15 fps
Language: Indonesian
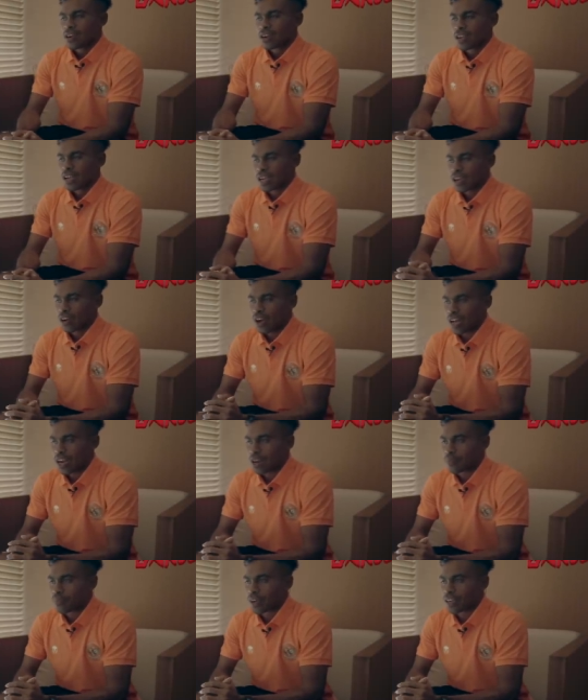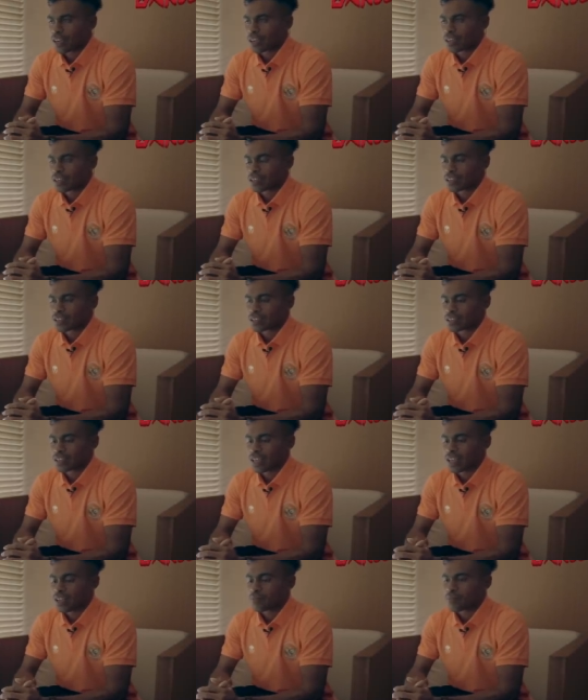ya kalau harapan
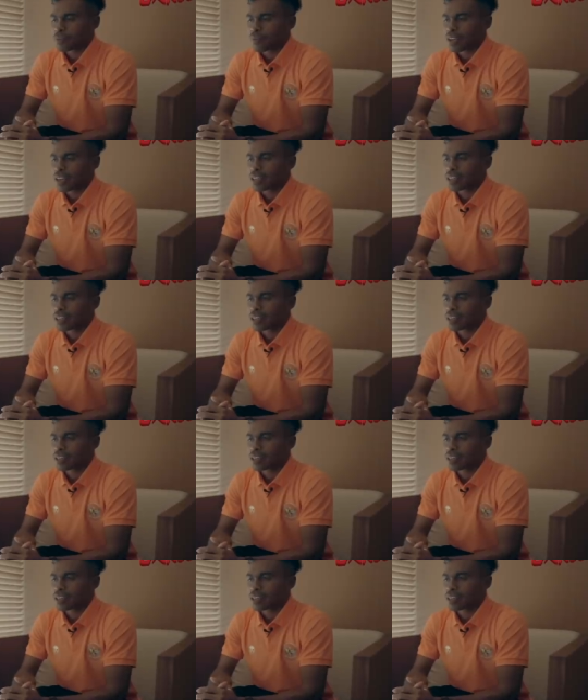saya pribadi